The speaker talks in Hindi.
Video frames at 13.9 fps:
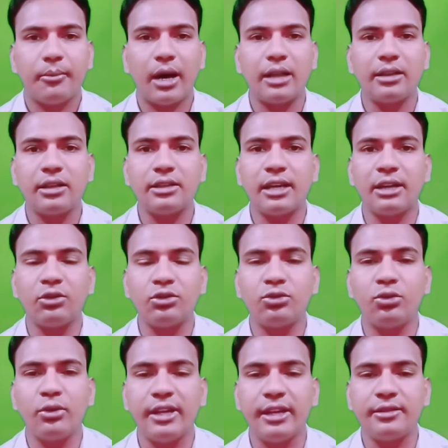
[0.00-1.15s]
बात की जाए
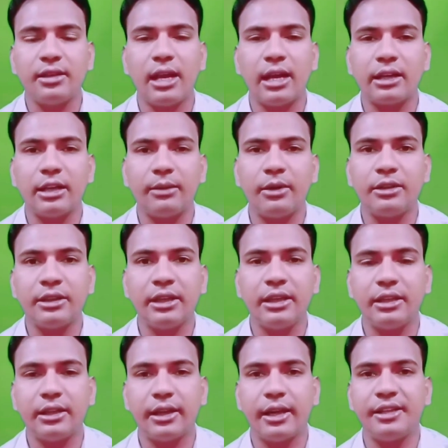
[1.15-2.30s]
दोस्तों एसिलाक टेबलेट के
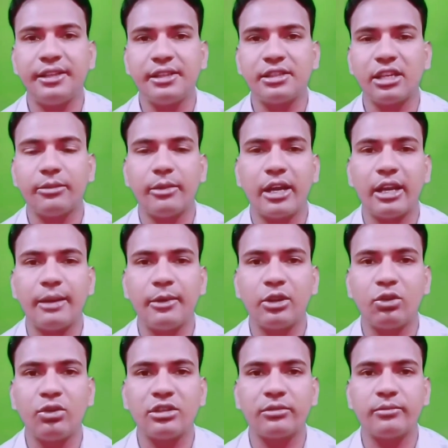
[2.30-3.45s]
इंग्रेडिएंट्स के बारे में
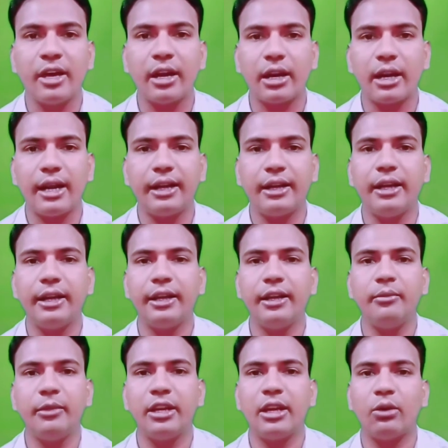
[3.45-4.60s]
तो इसमें
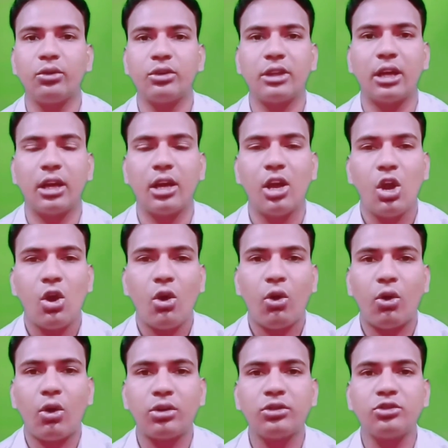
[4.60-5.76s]
रेंटीडीन मिला होता है
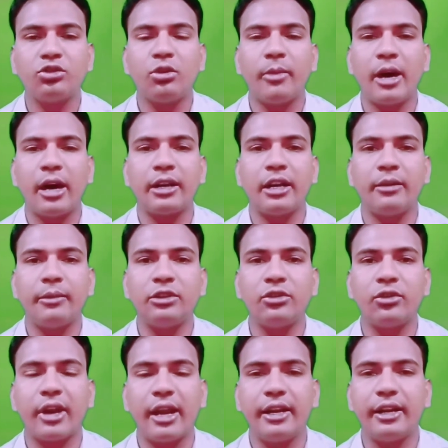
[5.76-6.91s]
और दोस्तों मार्केट में
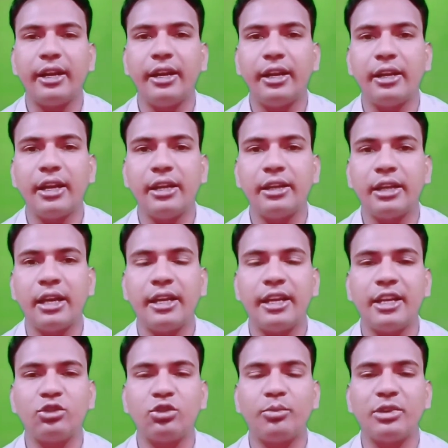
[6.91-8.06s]
जो रेंटीडीन है यह
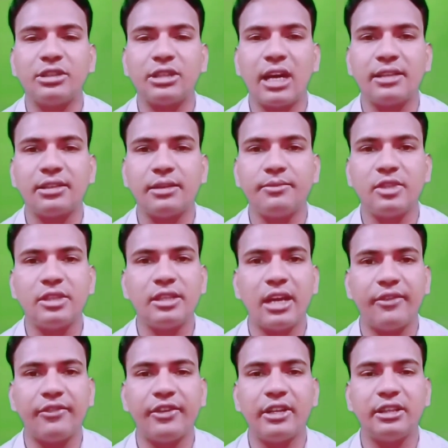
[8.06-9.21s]
150 सौ
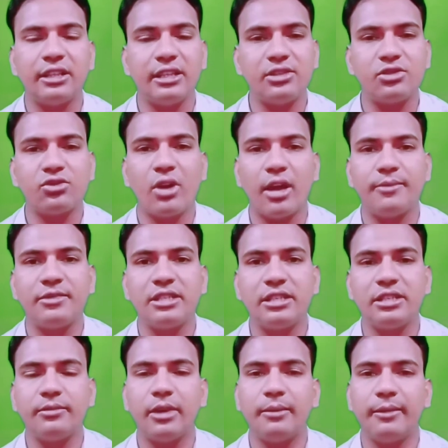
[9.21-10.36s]
या फिर 300
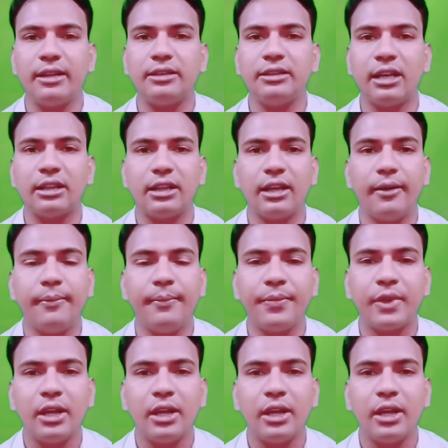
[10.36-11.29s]
सौ में मिल जाता है